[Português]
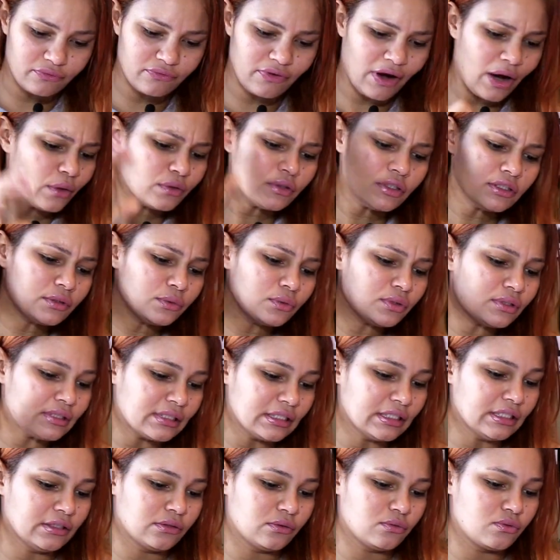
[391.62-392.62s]
Valdano
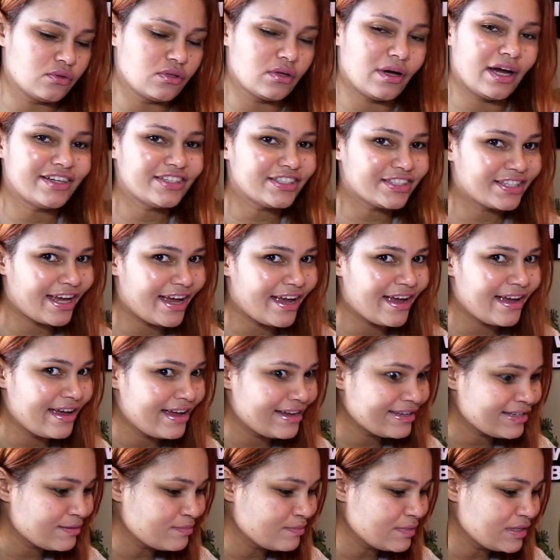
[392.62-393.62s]
Santos, eu acho que
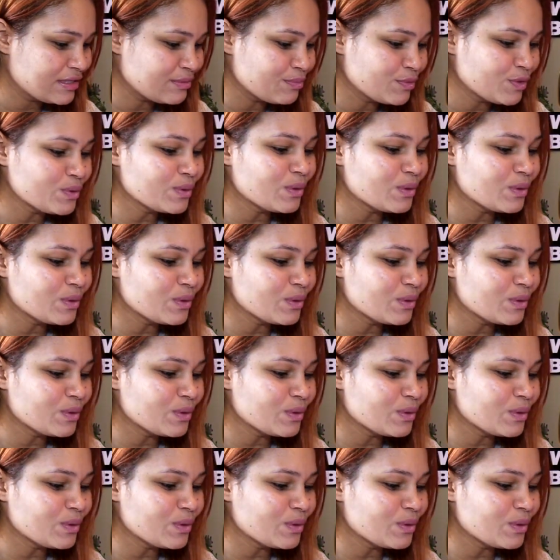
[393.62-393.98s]
é esse mesmo